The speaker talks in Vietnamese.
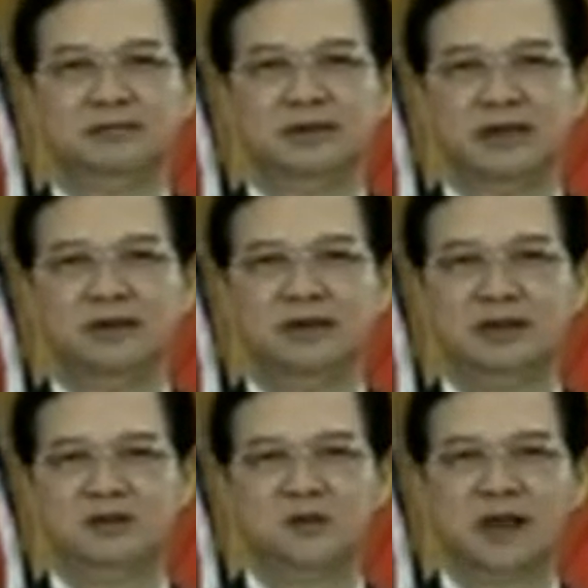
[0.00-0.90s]
vì nó
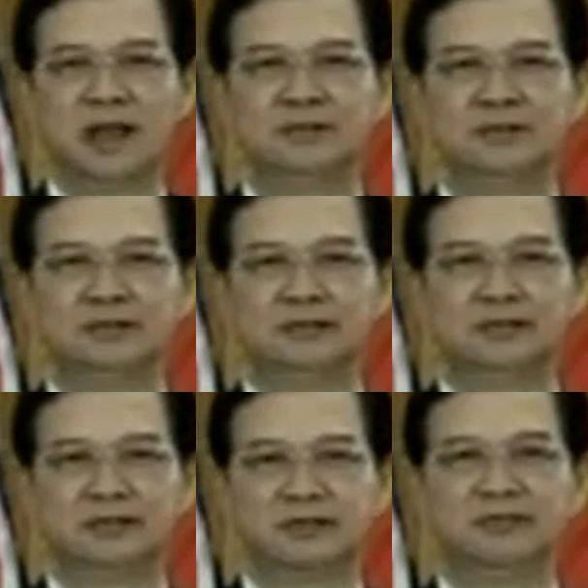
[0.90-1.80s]
liên quan
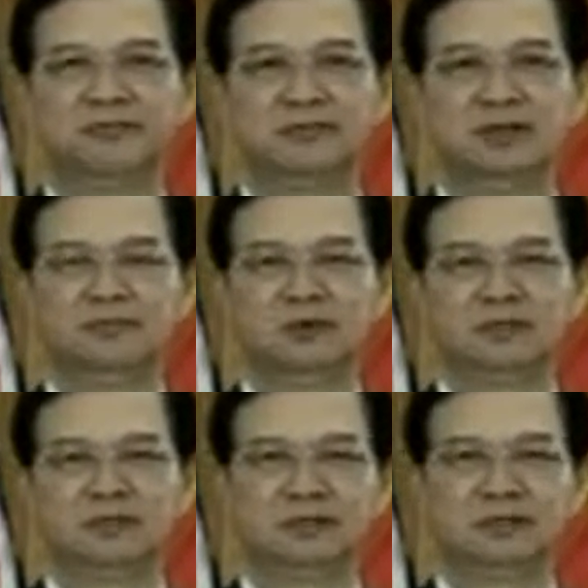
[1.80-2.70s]
trực tiếp đến môi
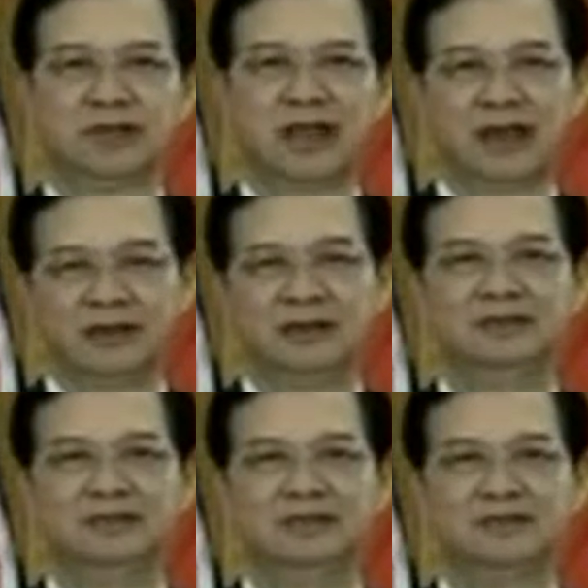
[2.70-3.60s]
trường an
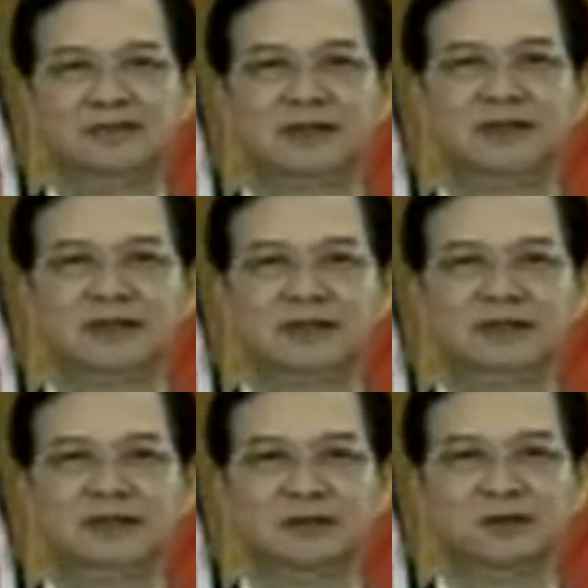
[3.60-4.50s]
ninh và phát triển
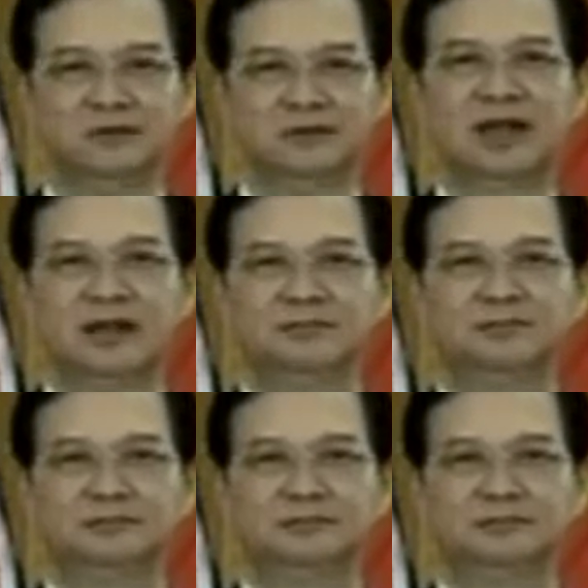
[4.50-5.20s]
của Việt Nam.